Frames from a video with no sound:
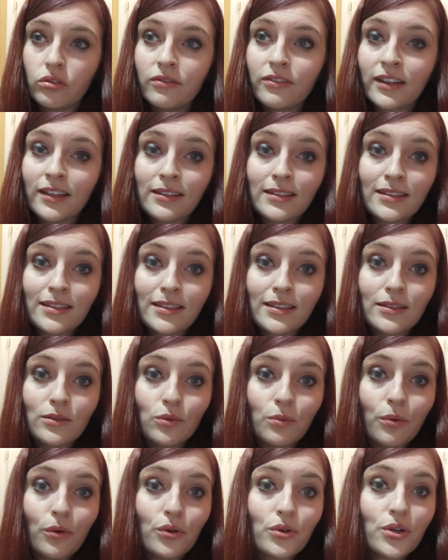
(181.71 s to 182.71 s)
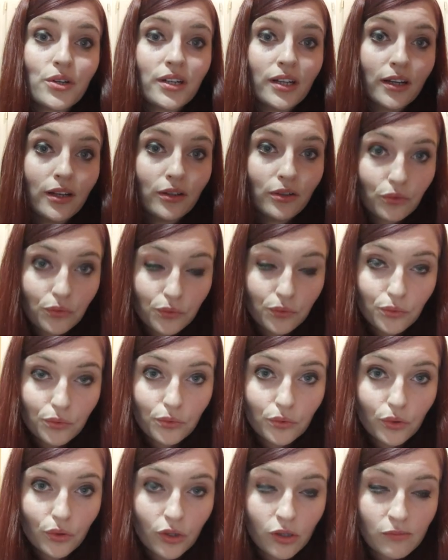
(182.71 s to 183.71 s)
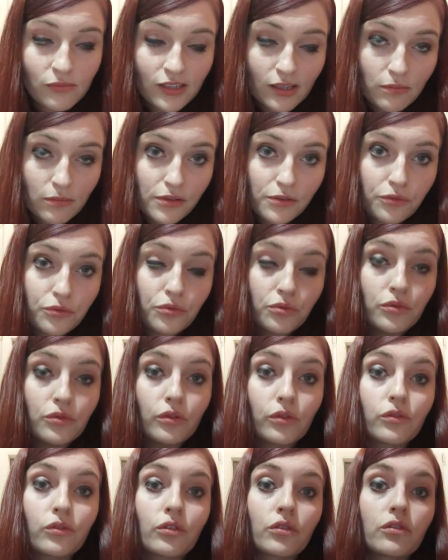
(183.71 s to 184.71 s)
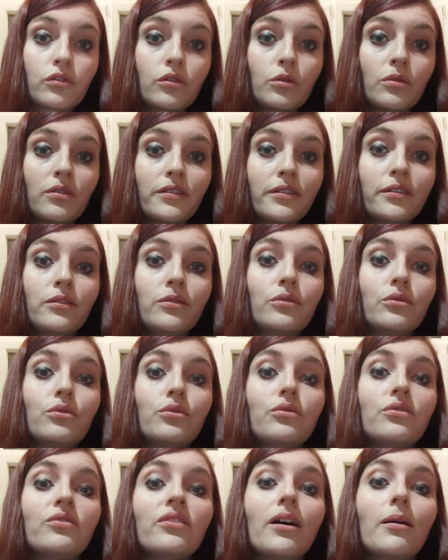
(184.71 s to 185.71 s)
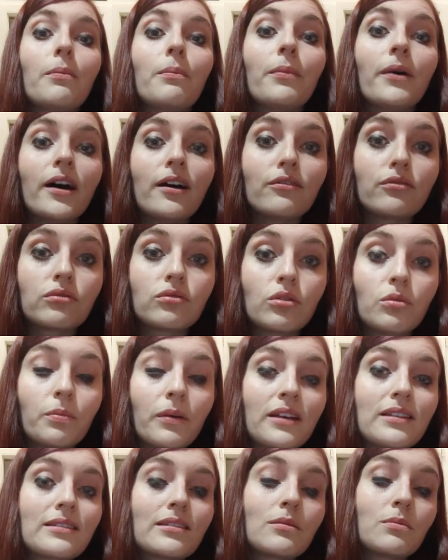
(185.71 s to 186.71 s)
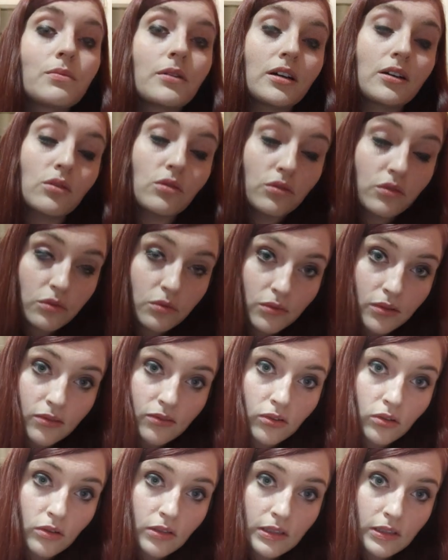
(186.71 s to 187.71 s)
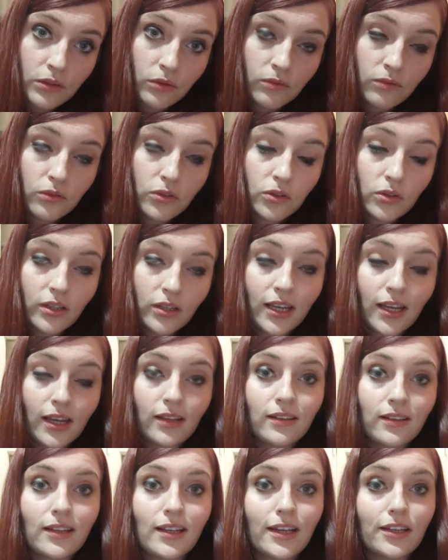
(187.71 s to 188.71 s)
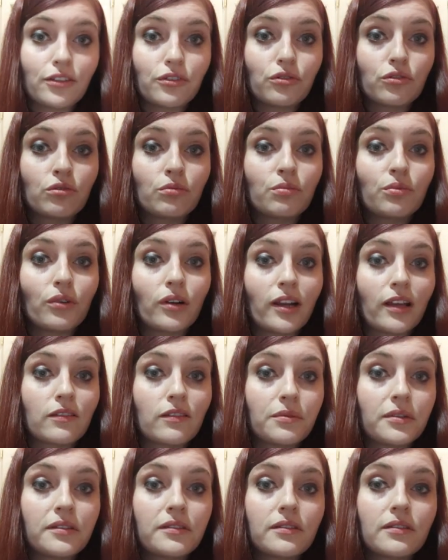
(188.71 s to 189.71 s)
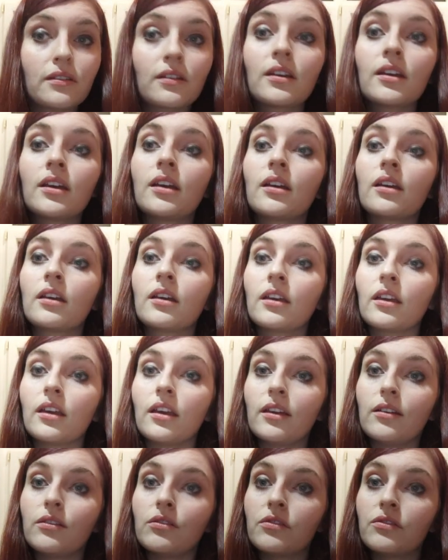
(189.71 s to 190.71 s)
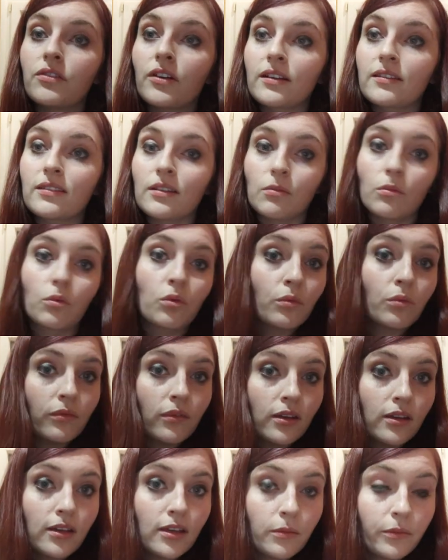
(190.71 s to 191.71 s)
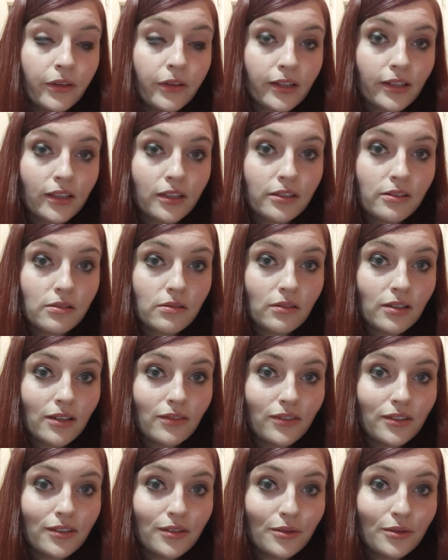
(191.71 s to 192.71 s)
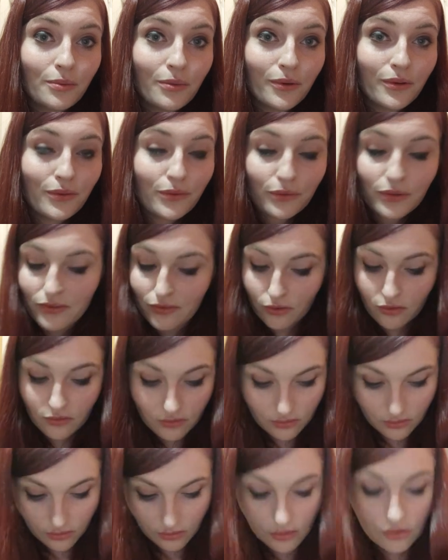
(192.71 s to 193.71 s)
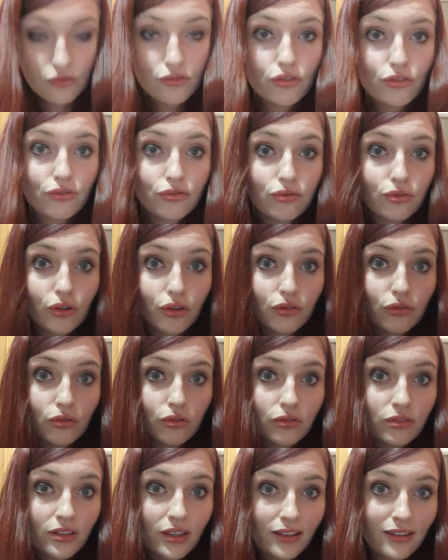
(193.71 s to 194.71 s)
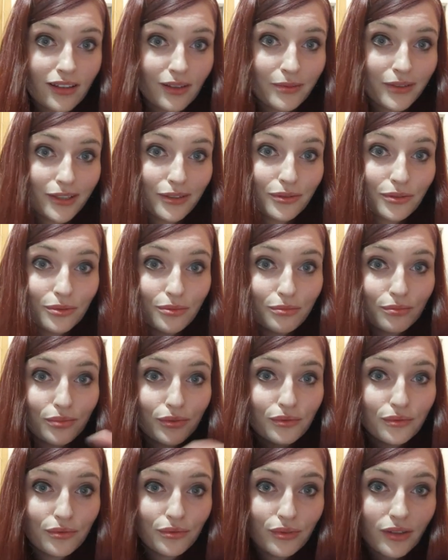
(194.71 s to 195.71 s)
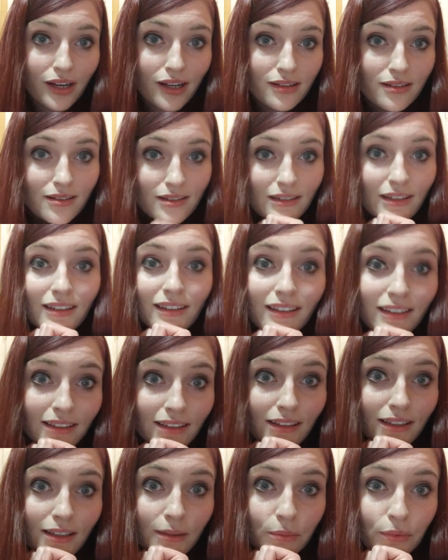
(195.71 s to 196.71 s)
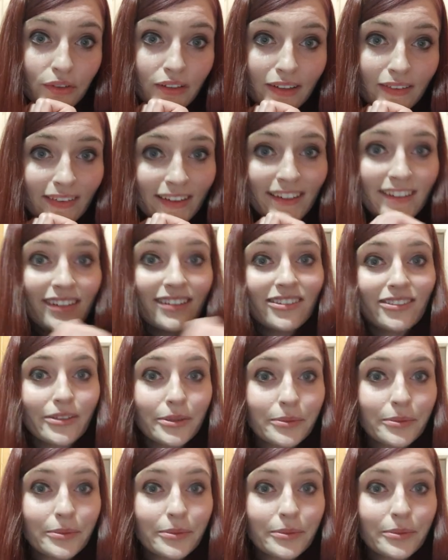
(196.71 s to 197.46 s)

26 au prochain cours. Comme d'habitude, tant que celui-ci ne va pas, vous ne passez pas au suivant, sinon vous aurez des lacunes pour la suite. Et une fois que c'est bon, eh bien cliquez sur la vidéo suivante. Je vous retrouve très très bientôt. Bon courage et bon travail